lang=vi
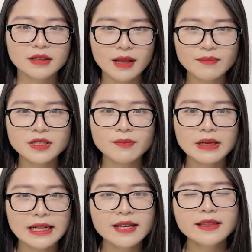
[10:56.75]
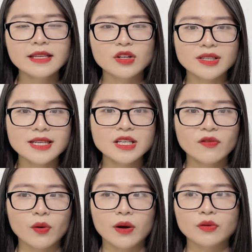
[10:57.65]
500ml thì nó sẽ rơi
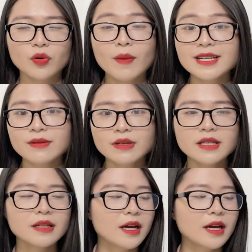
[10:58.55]
vào khoảng độ 300.000.